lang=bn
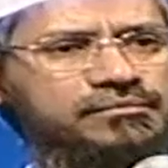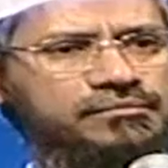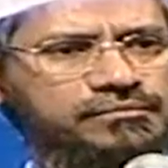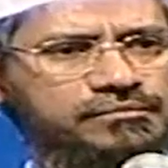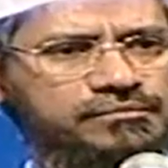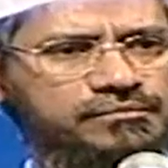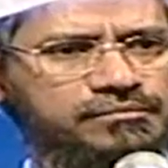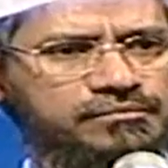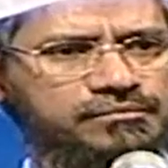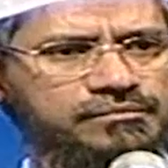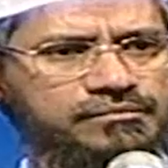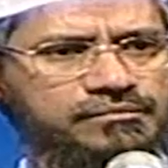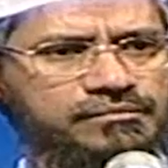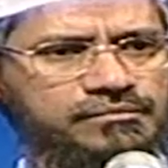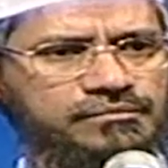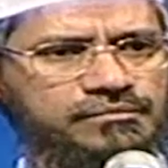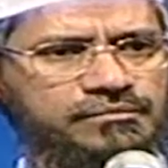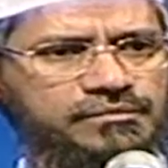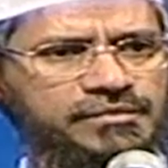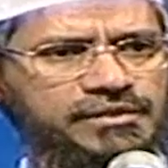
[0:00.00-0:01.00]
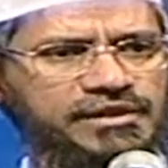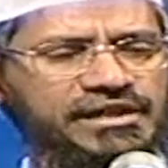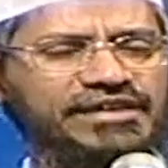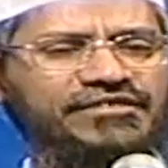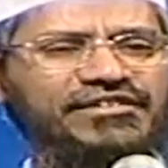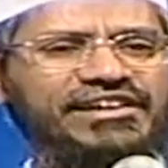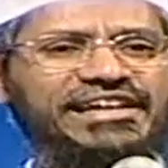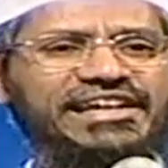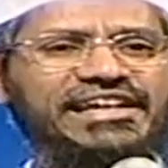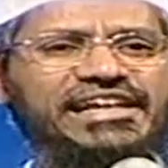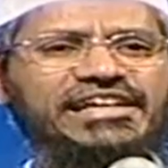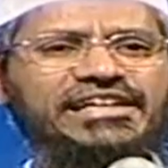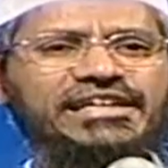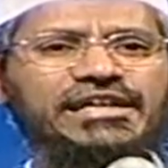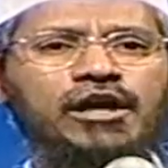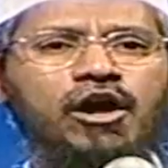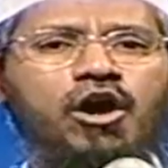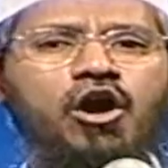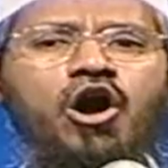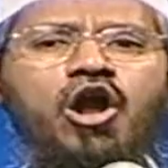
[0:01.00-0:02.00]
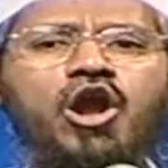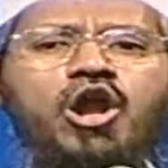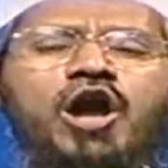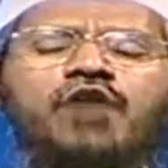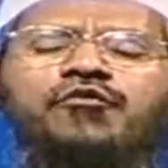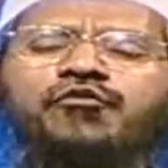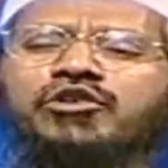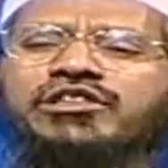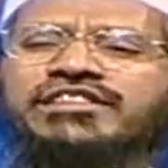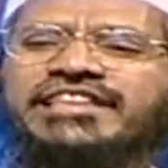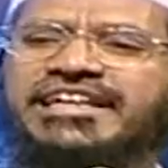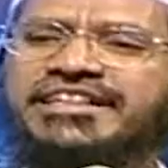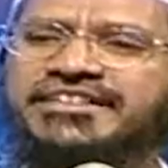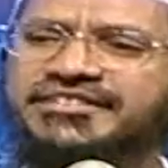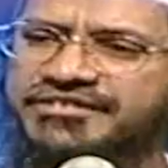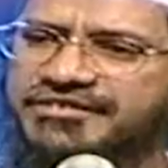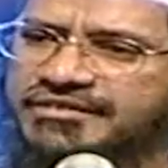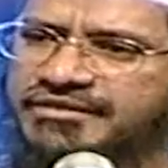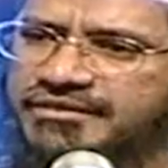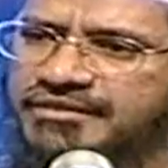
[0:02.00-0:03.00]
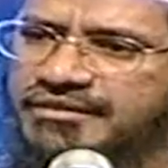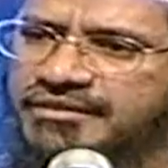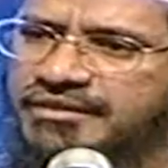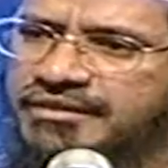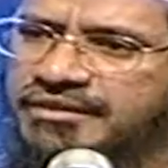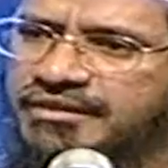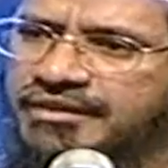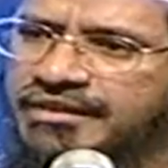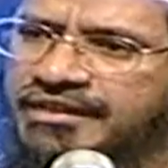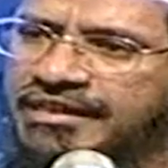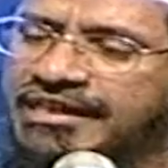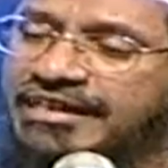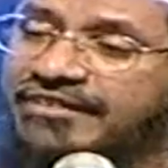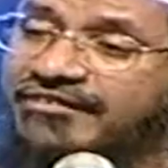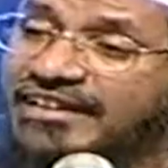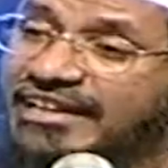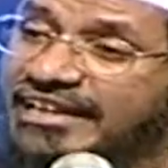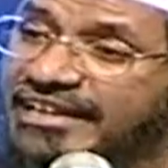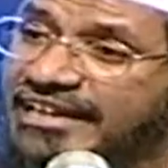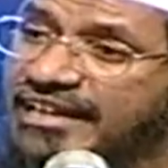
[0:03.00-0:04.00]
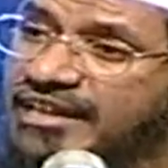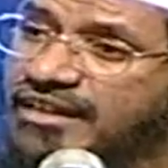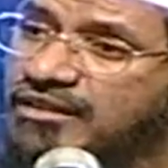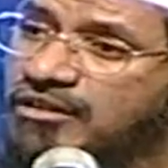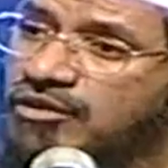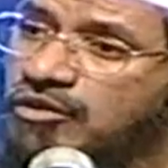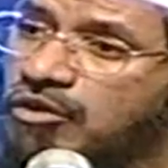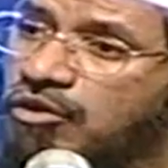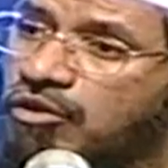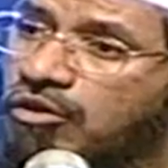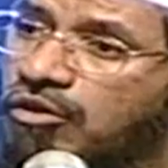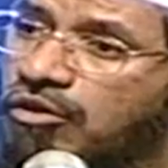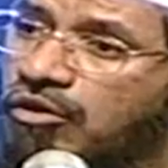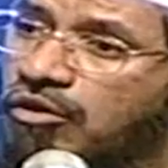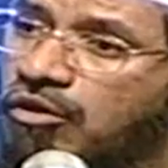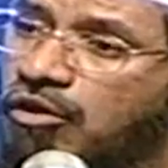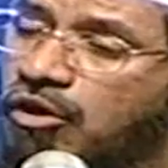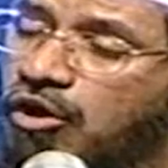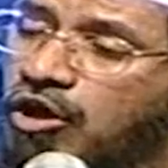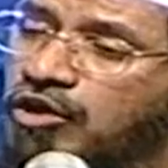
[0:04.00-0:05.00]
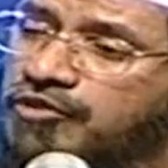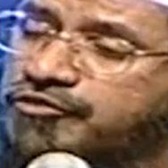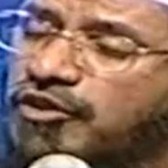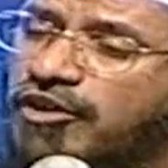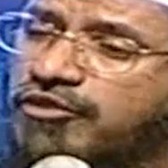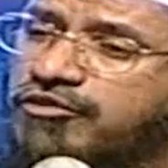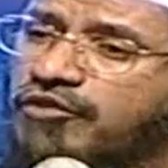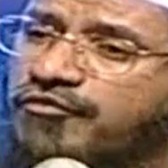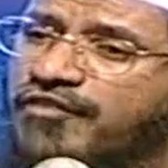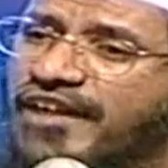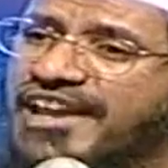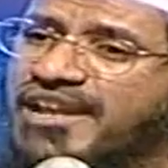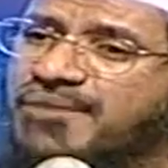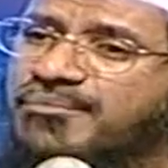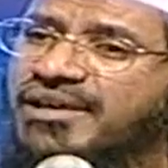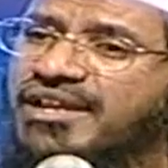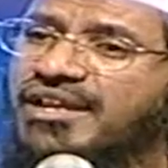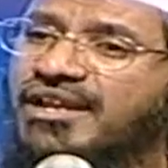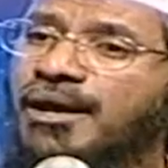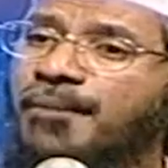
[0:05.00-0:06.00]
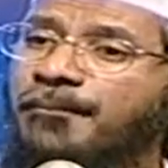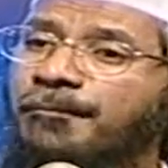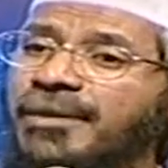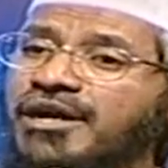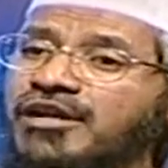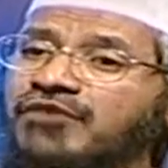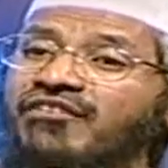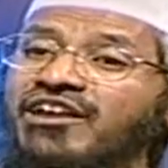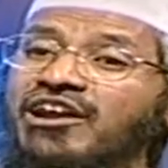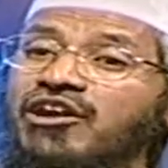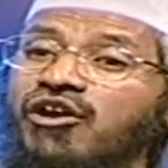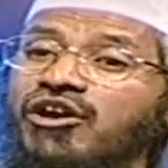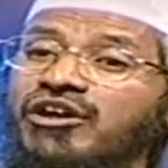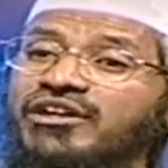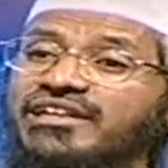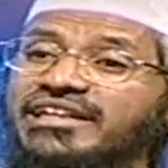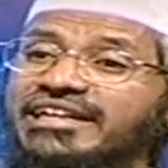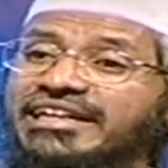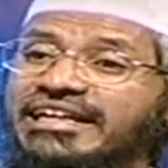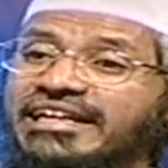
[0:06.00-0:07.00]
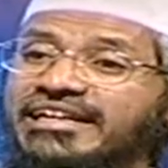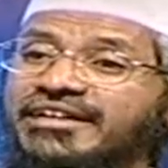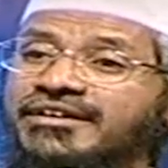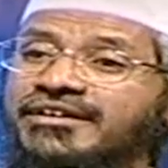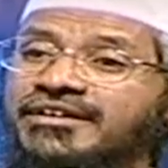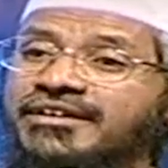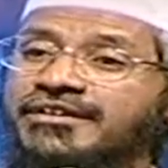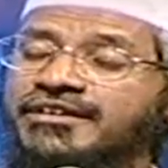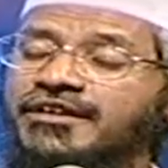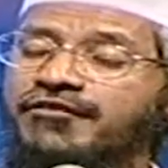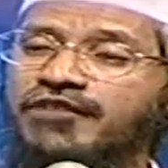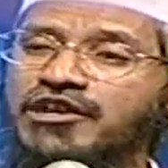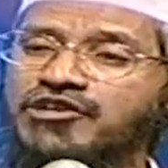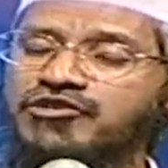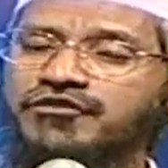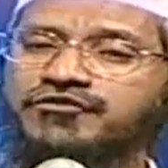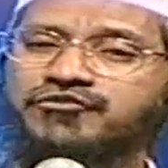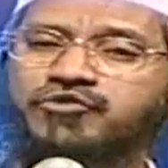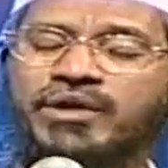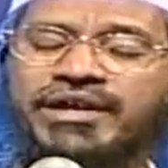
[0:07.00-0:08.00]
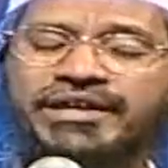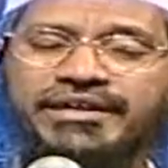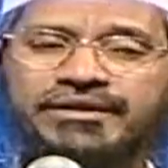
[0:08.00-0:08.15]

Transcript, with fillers: করবে তারা সব হালাল খাবার খাবে তারা বিভিন্ন পশুর মাংস খাবে তবে এই লোকগুলো শুকরের মাংস